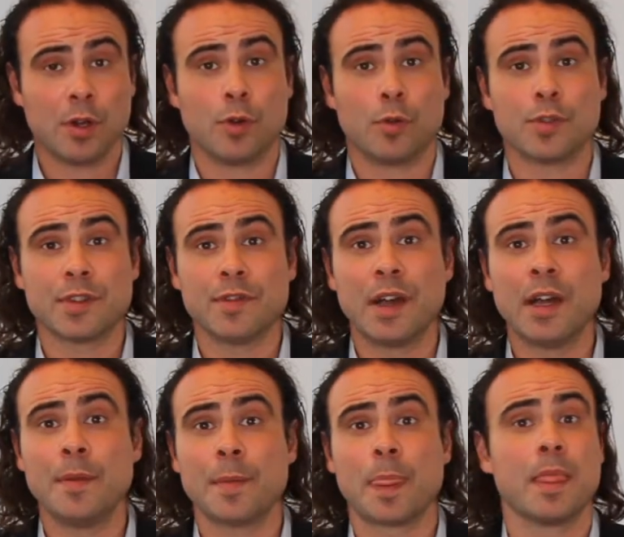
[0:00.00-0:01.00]
und zwar
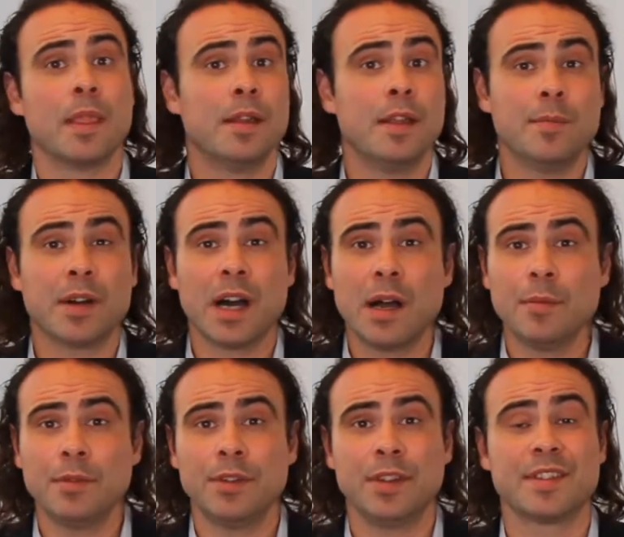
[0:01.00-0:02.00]
im
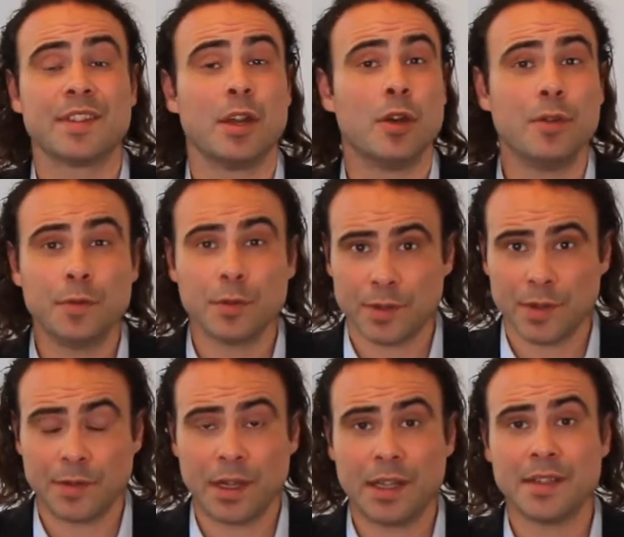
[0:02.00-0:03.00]
Rahmen des
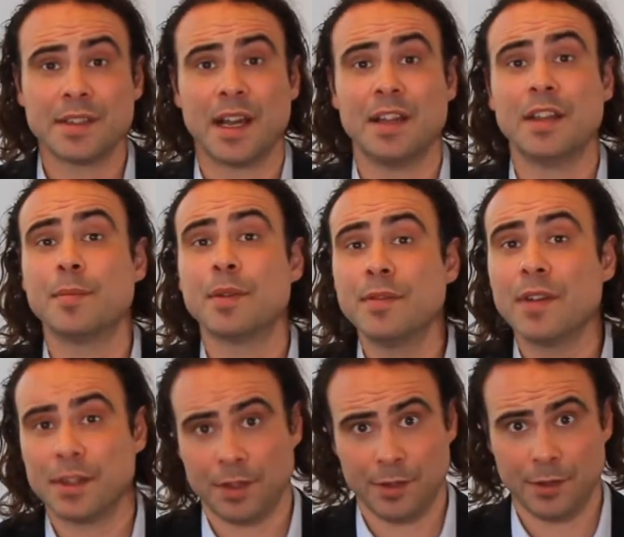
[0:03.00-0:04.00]
Eröffnungsverfahrens einer
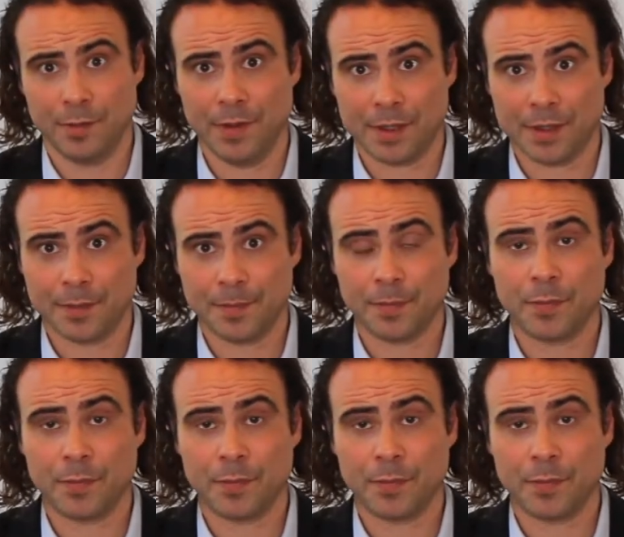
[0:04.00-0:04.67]
Privatinsolvenz.